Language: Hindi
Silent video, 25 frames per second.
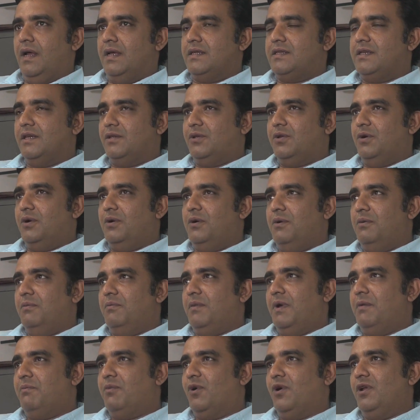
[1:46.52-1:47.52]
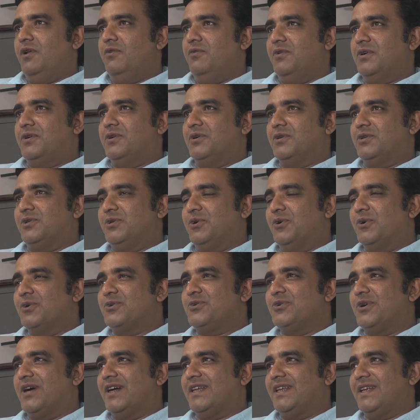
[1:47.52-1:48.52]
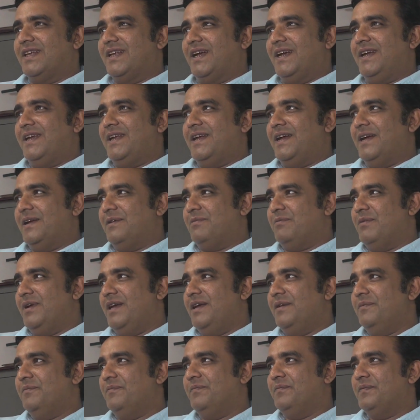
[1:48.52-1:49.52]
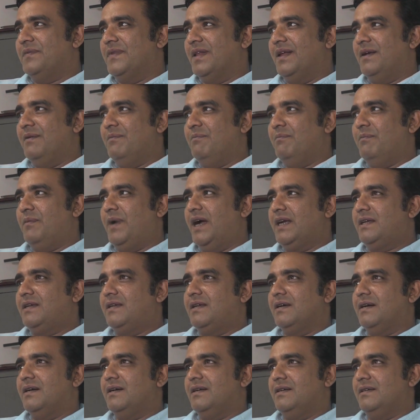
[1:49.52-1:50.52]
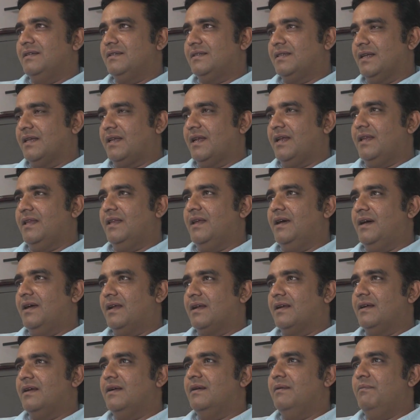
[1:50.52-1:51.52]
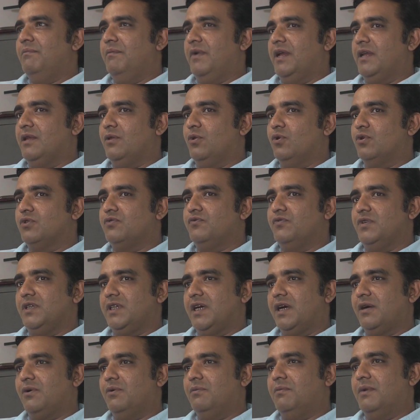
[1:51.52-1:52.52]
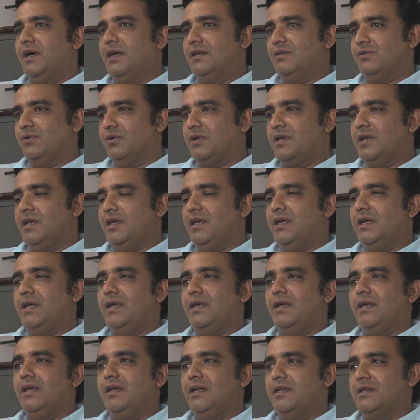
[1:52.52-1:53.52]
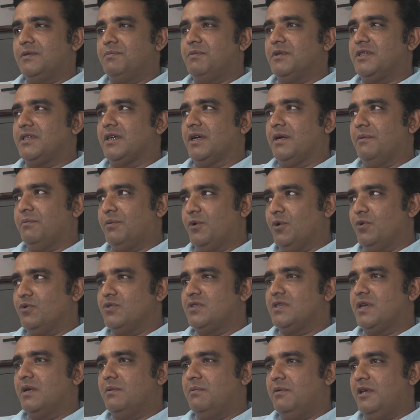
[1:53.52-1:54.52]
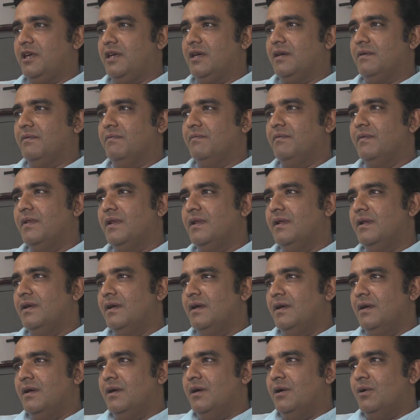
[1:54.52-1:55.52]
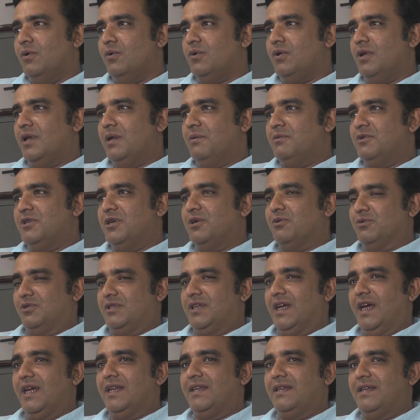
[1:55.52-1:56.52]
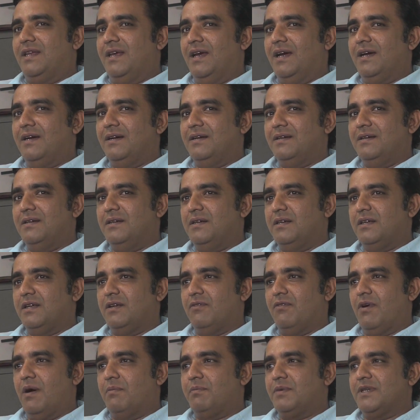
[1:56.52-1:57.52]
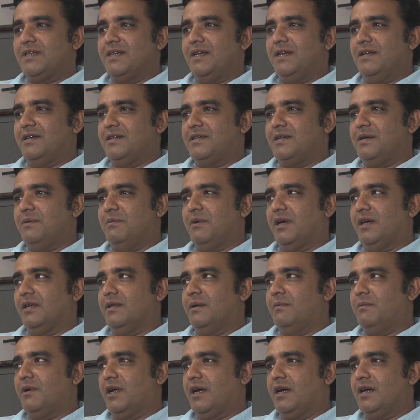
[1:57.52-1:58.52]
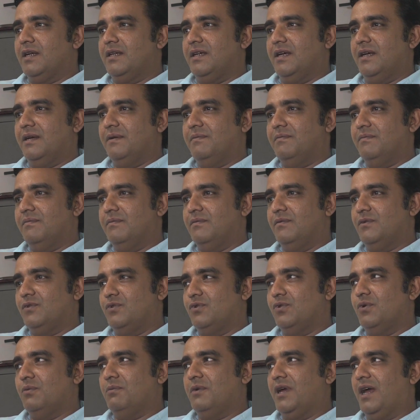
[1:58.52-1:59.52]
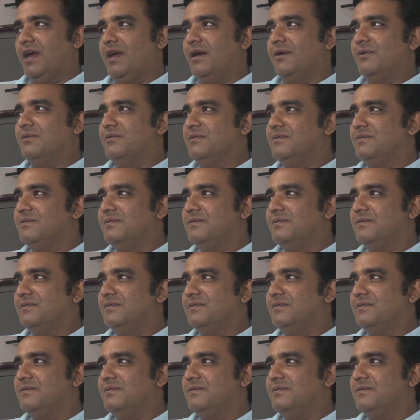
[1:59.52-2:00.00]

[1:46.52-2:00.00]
ऐसे तो मैं बॉलीवुड को छोड़ चुका था 98 में बट सत्येंद्र मेरे दोस्त विजय कुमार जो कि इस पिक्चर के प्रोड्यूसर भी है उन्होंने मुझे उत्साहित किया कि वापस इंडस्ट्री में कदम रखा जाए सो मैं आया